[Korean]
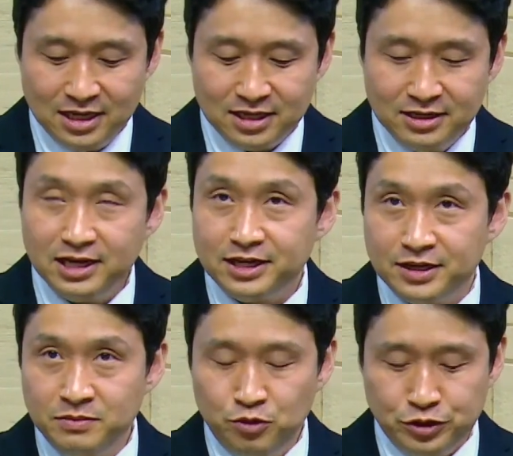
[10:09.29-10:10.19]
그가
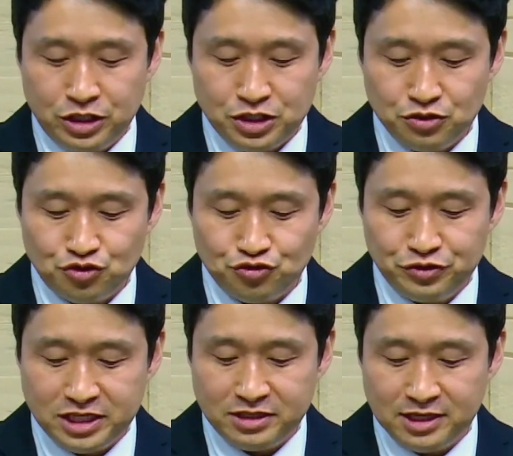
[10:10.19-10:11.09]
근본이시요 죽은
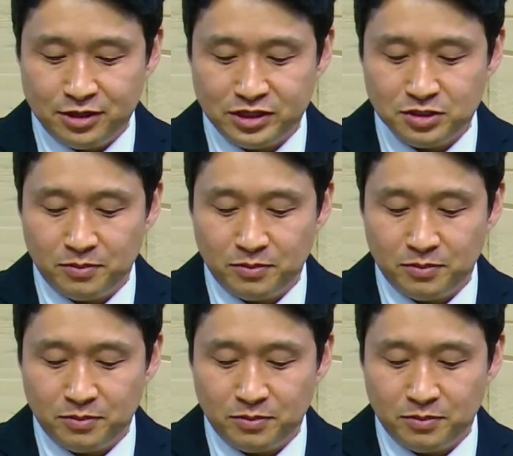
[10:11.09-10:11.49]
자들 가운데서